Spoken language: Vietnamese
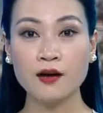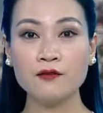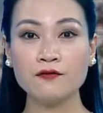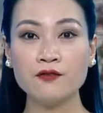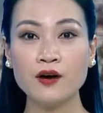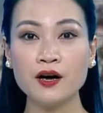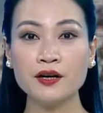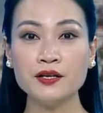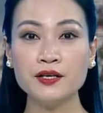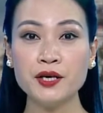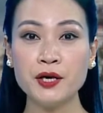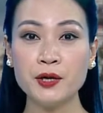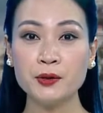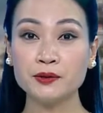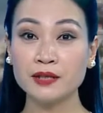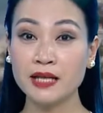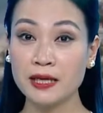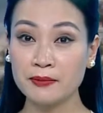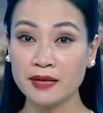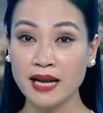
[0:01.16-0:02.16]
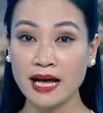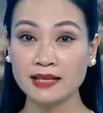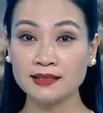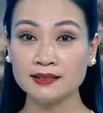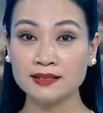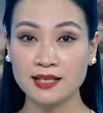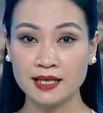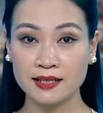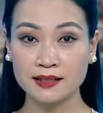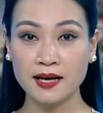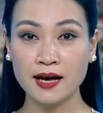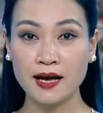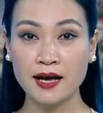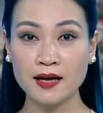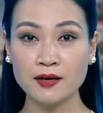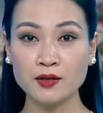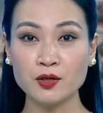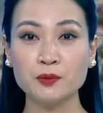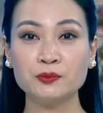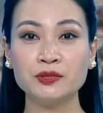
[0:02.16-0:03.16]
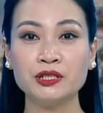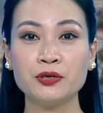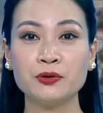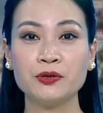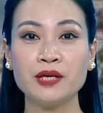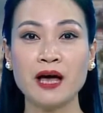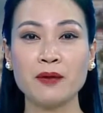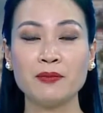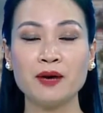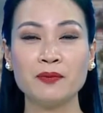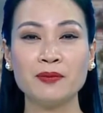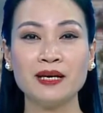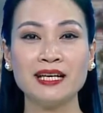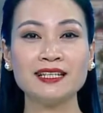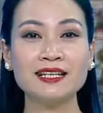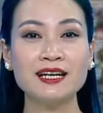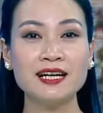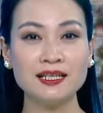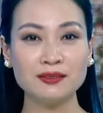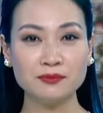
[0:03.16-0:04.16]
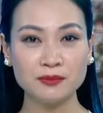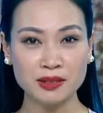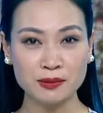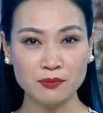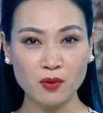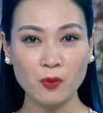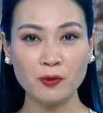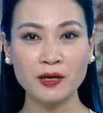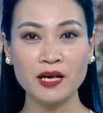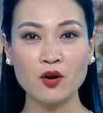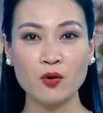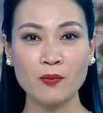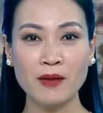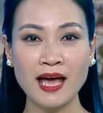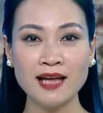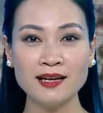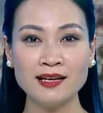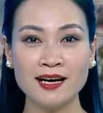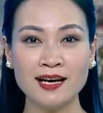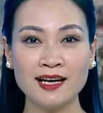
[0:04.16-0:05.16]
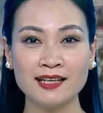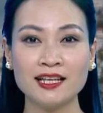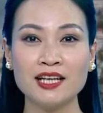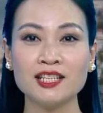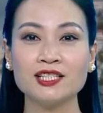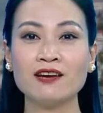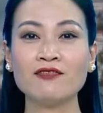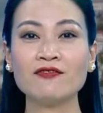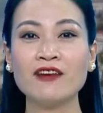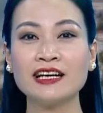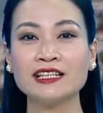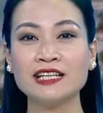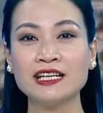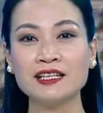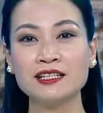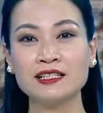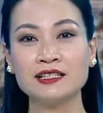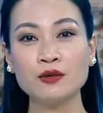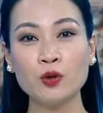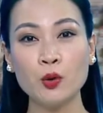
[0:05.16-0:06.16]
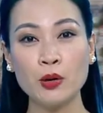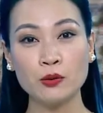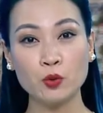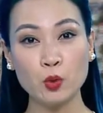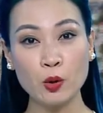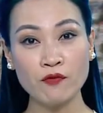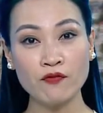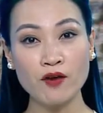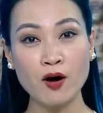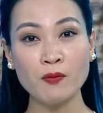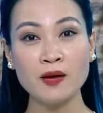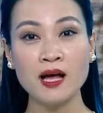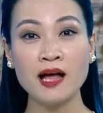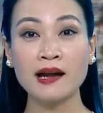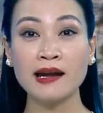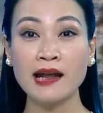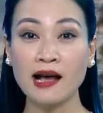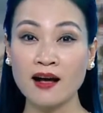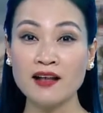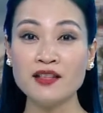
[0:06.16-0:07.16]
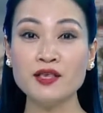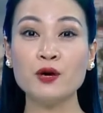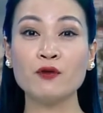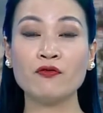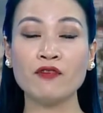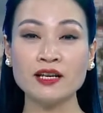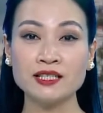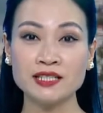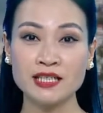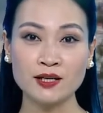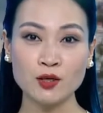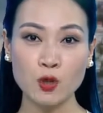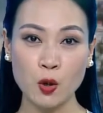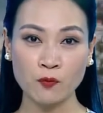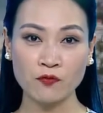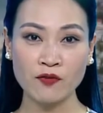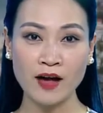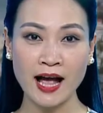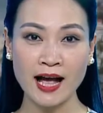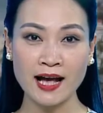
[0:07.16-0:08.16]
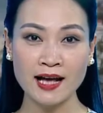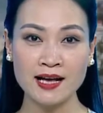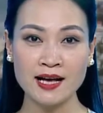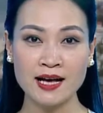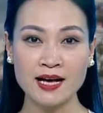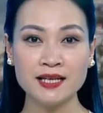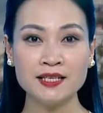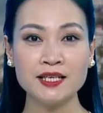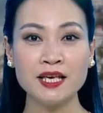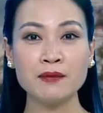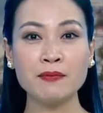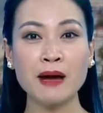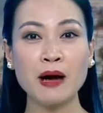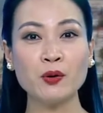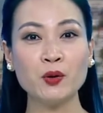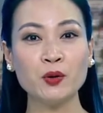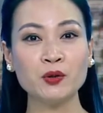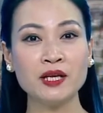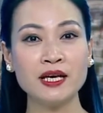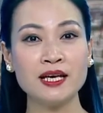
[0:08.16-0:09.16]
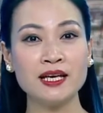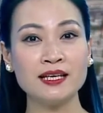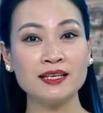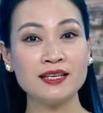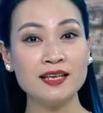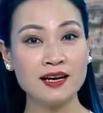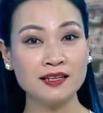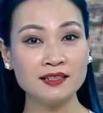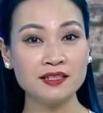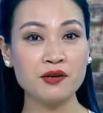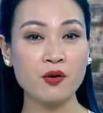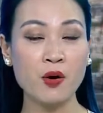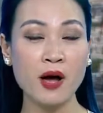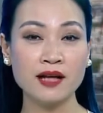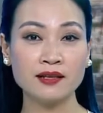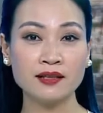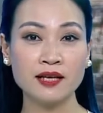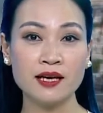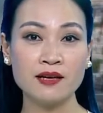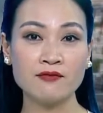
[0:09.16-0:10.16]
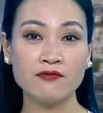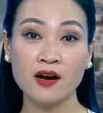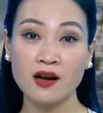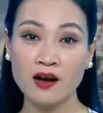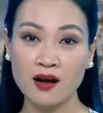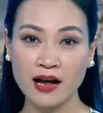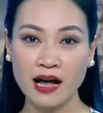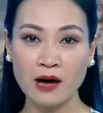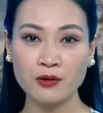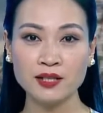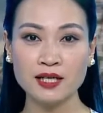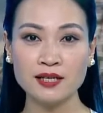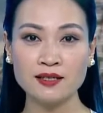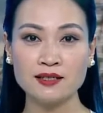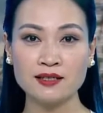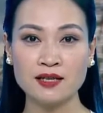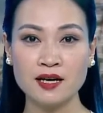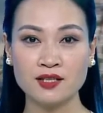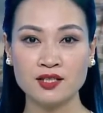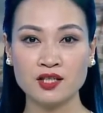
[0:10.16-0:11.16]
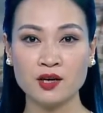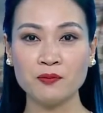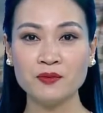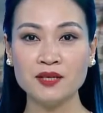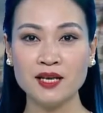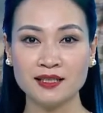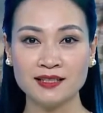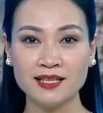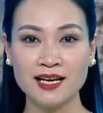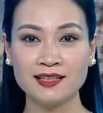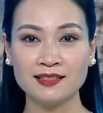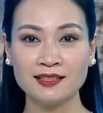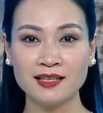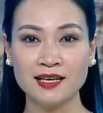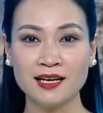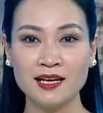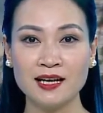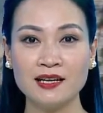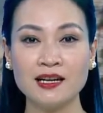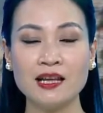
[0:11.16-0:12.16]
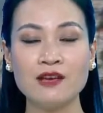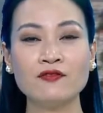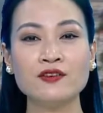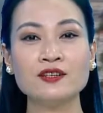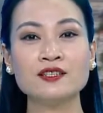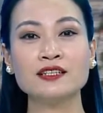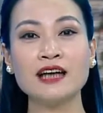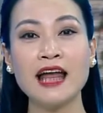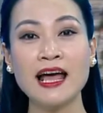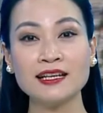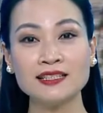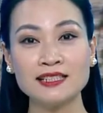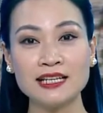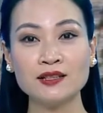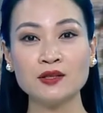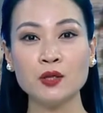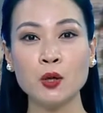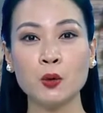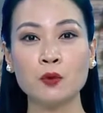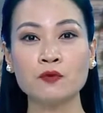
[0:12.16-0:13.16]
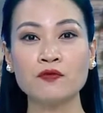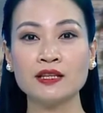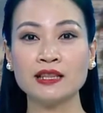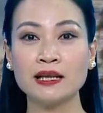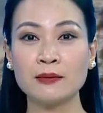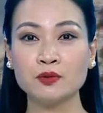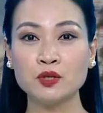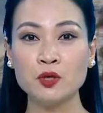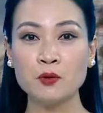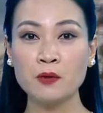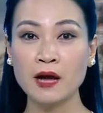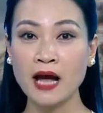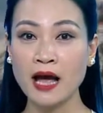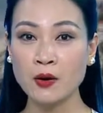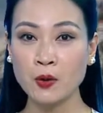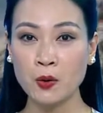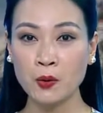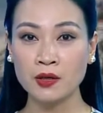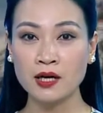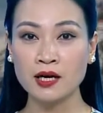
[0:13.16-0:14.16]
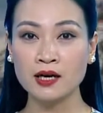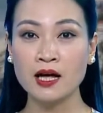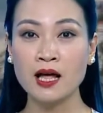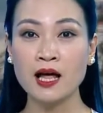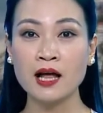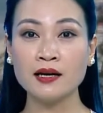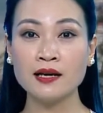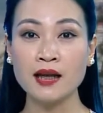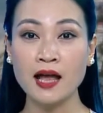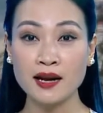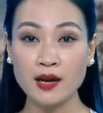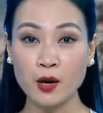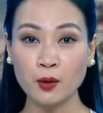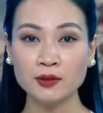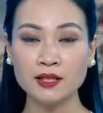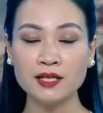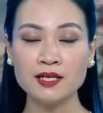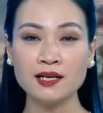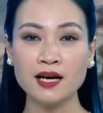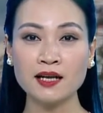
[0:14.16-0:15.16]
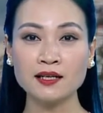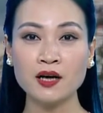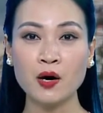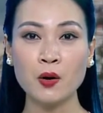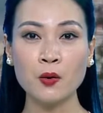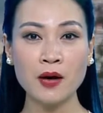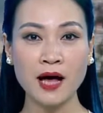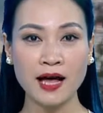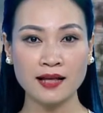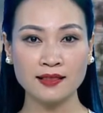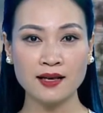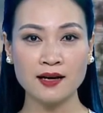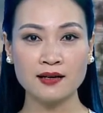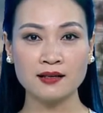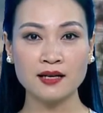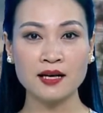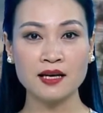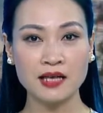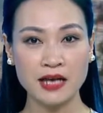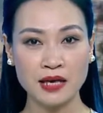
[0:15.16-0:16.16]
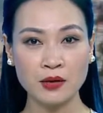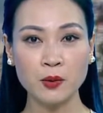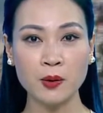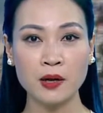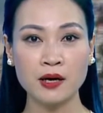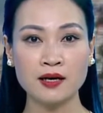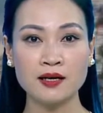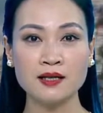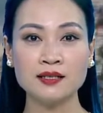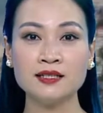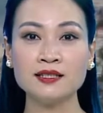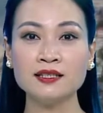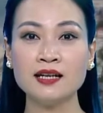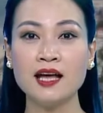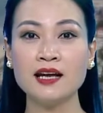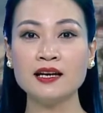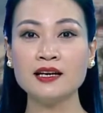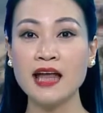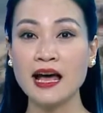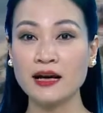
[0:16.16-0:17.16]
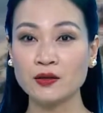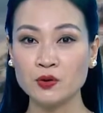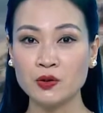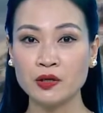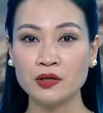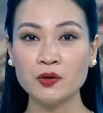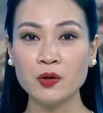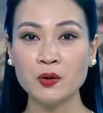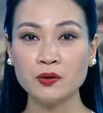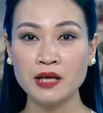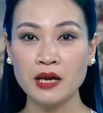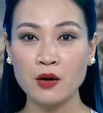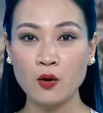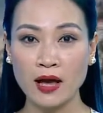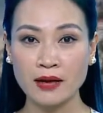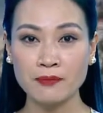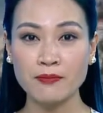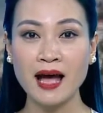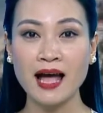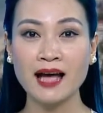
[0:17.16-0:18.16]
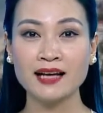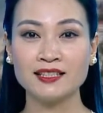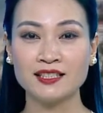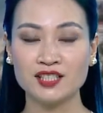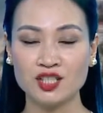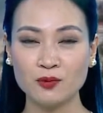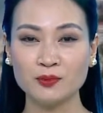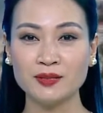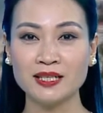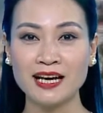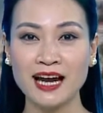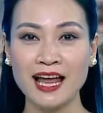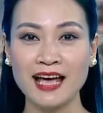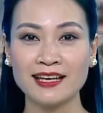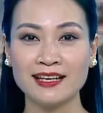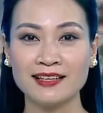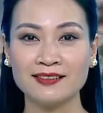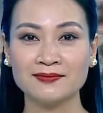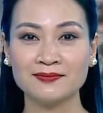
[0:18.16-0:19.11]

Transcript: Với nhiều tiềm năng, lợi thế cùng chiều dài bờ biển hơn 11 km, thị trấn Phan Rí Cửa, huyện Tuy Phong đã có nhiều phát triển đột phá. Diện mạo đô thị dần được hoàn thiện và nâng cao chất lượng đời sống nhân dân. Địa phương đang tranh thủ và tập trung các nguồn lực để đầu tư kết cấu hạ tầng, kỹ thuật hướng đến đạt chuẩn đô thị loại 3 trong tương lai.